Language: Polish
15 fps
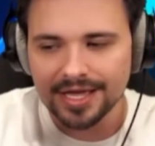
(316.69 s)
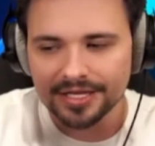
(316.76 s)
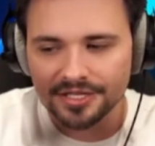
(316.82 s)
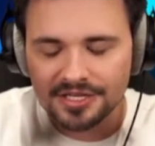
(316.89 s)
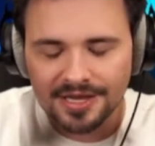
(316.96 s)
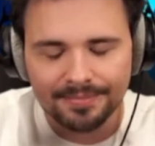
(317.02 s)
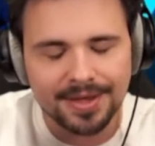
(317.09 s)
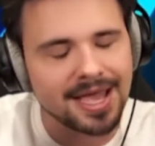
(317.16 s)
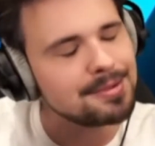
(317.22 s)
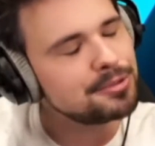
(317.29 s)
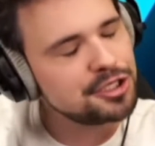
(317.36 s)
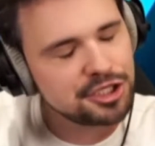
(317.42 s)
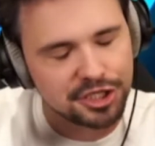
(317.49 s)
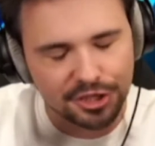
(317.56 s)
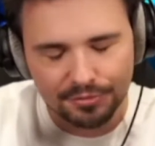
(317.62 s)
Nie miałem
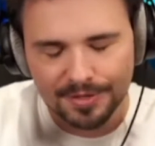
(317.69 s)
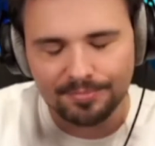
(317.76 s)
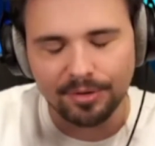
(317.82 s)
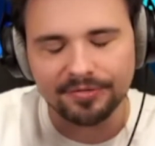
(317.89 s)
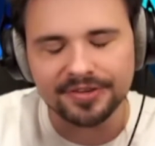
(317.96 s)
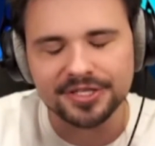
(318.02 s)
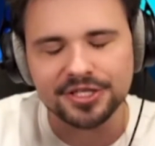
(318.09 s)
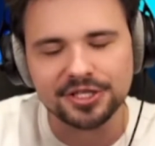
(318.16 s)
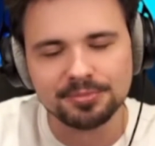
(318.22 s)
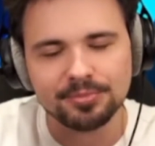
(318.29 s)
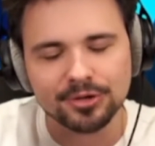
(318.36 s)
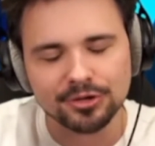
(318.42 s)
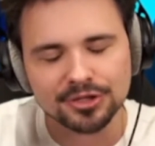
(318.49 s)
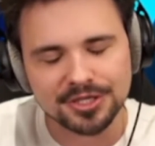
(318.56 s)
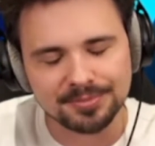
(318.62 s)
siły powiedzieć
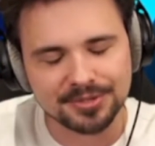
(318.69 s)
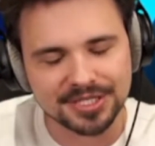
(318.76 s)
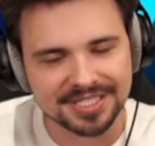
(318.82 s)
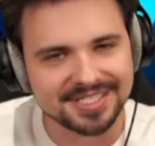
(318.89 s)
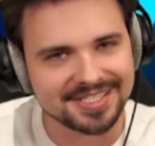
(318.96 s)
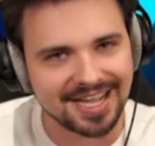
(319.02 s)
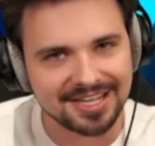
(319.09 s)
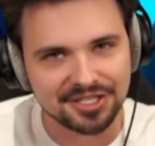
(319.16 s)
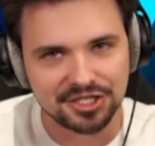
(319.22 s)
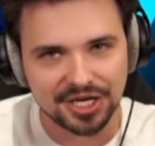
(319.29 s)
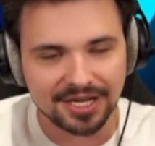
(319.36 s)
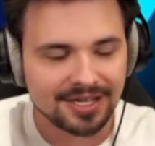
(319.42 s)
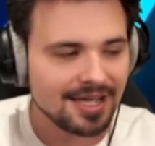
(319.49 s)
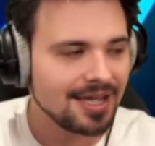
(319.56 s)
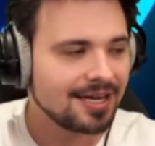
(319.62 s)
proszę
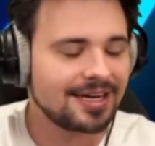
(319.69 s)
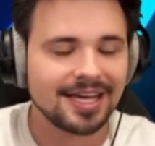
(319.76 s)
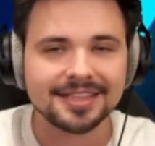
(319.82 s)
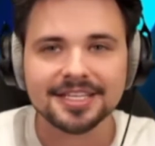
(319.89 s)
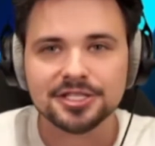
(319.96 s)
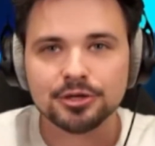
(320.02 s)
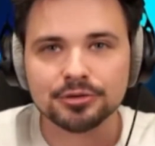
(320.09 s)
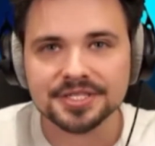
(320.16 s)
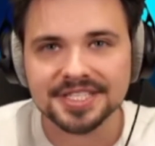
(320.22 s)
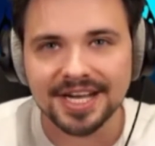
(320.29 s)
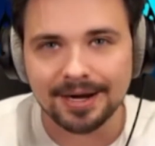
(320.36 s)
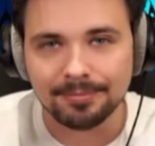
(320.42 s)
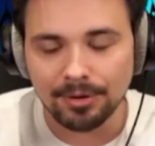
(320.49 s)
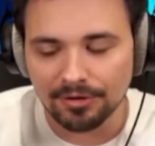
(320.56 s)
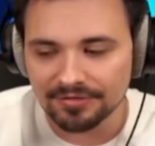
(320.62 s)
przestańcie gadać o
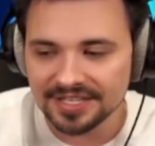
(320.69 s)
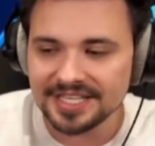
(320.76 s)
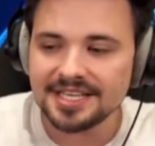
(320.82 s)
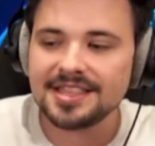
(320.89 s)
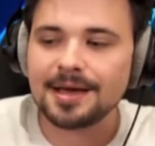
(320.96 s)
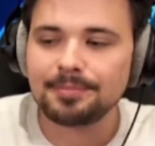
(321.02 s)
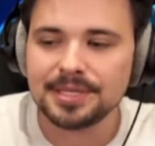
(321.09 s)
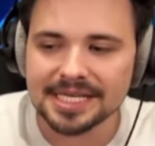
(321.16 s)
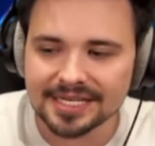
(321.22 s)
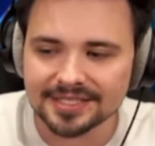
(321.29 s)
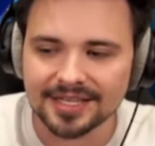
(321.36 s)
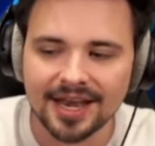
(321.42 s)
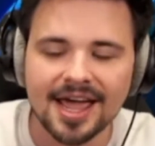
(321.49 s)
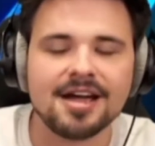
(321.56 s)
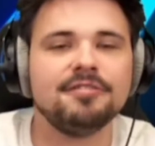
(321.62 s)
schabowych i
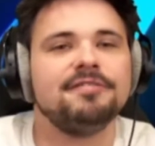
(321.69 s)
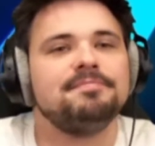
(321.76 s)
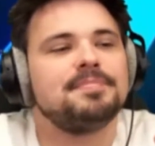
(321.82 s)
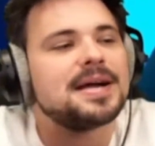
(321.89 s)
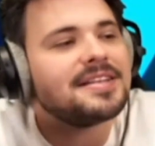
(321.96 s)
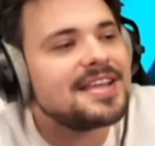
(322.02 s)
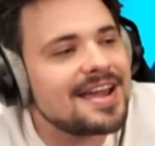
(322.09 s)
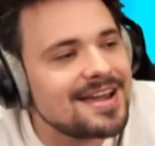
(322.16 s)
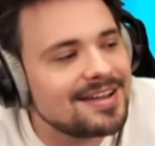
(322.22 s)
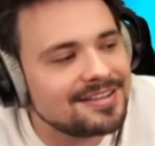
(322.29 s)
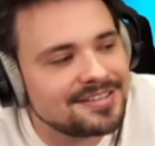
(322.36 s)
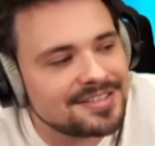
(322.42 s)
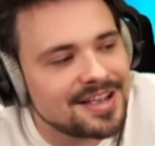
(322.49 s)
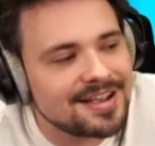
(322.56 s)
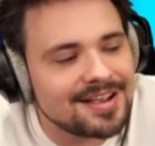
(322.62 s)
napierdalają w
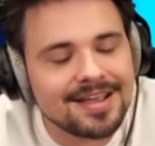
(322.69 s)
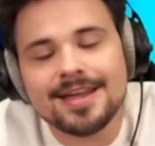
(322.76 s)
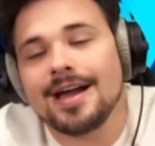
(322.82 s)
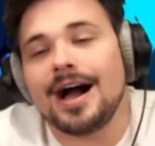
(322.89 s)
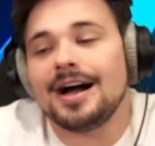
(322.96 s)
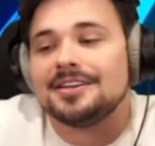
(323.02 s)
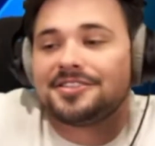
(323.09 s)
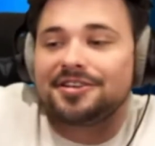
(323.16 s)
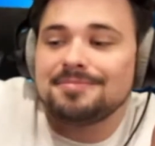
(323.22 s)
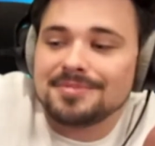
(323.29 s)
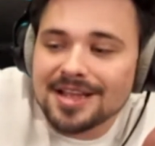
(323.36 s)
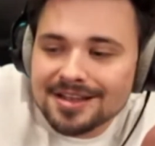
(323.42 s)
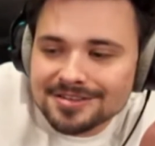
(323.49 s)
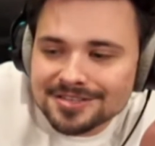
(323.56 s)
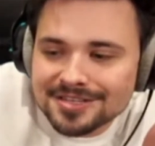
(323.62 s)
panierce, a
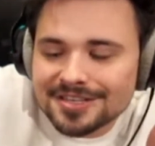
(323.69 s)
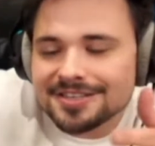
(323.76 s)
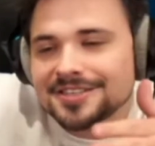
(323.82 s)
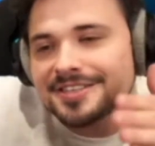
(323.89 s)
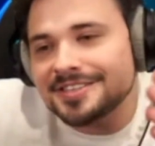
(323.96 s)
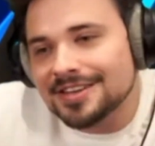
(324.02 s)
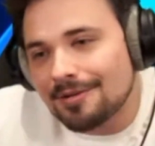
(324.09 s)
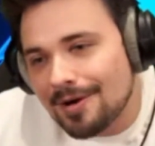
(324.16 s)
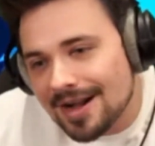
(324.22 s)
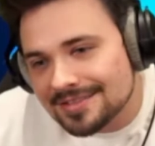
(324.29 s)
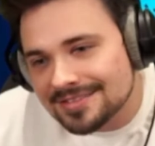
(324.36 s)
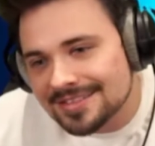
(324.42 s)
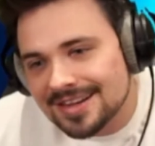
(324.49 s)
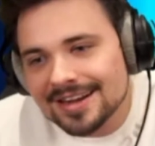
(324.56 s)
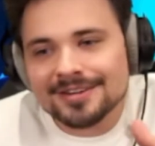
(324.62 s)
ziemniaczki czy
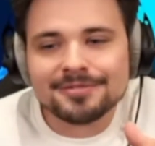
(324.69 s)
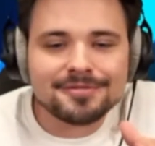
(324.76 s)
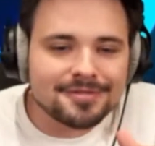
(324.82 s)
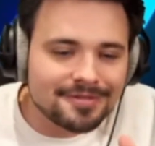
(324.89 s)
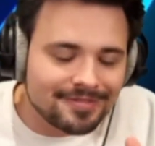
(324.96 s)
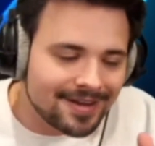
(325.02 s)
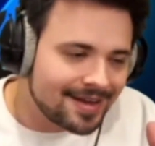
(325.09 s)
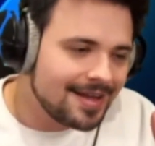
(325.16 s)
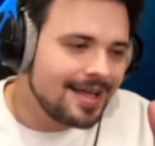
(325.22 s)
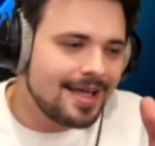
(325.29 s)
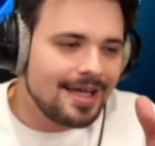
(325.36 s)
sałatka kurwa.